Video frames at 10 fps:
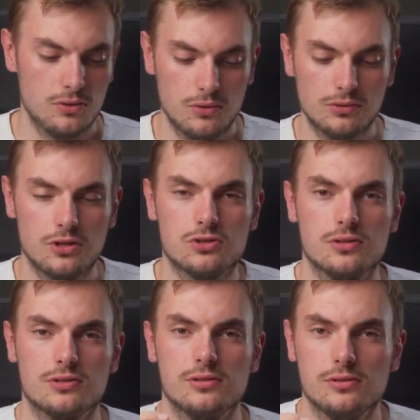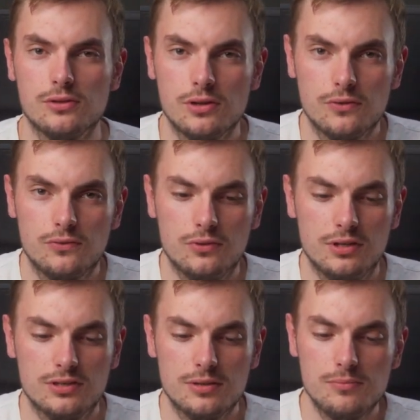und den Schlüssel für
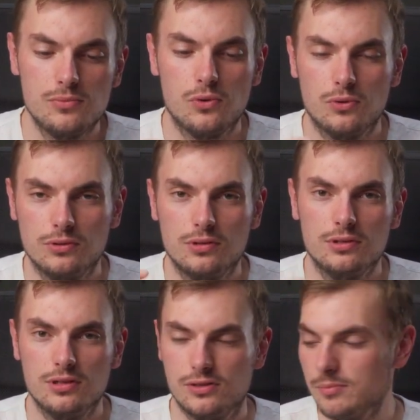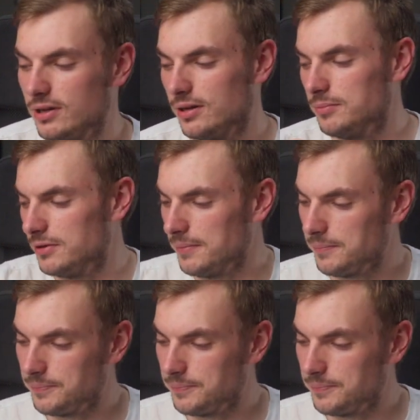die SIM und die SIM-Adapter.